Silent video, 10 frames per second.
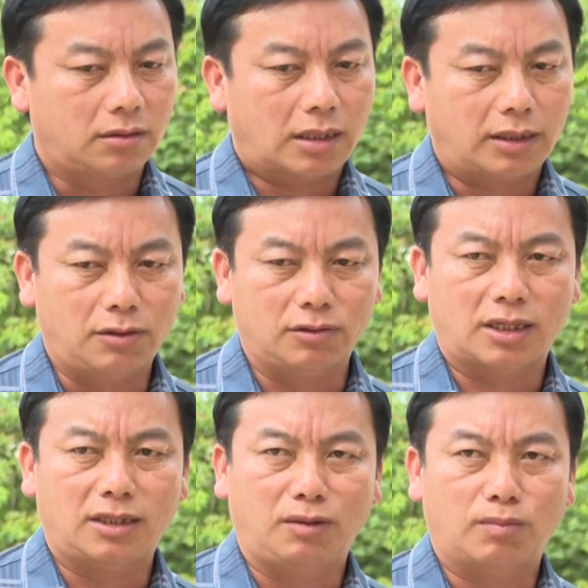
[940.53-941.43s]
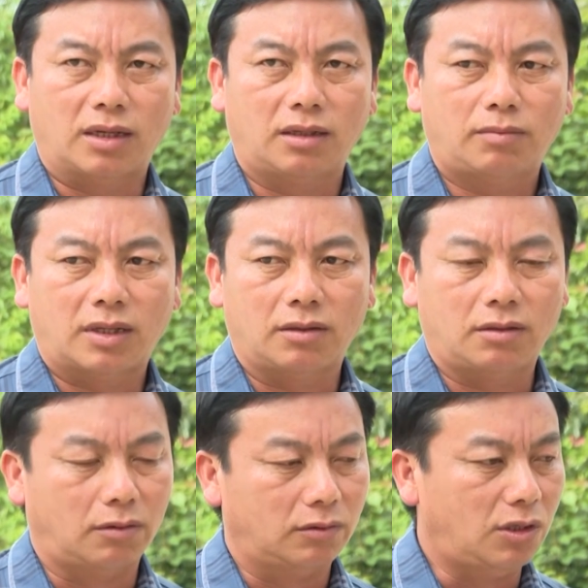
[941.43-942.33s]
các cái hộ gia đình mà nếu mà
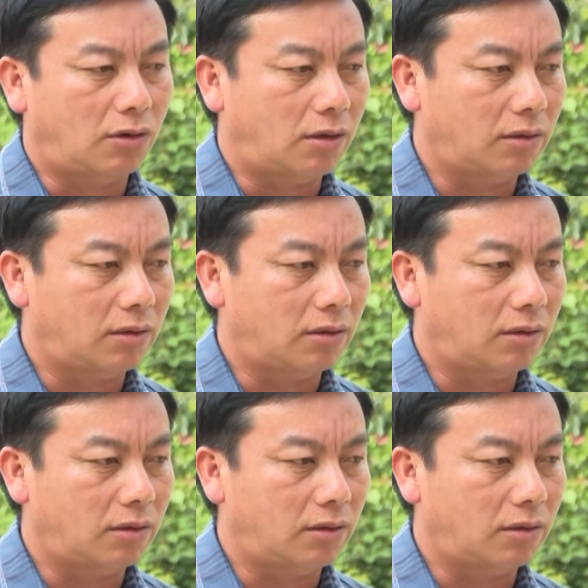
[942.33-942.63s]
hỏng nhỏ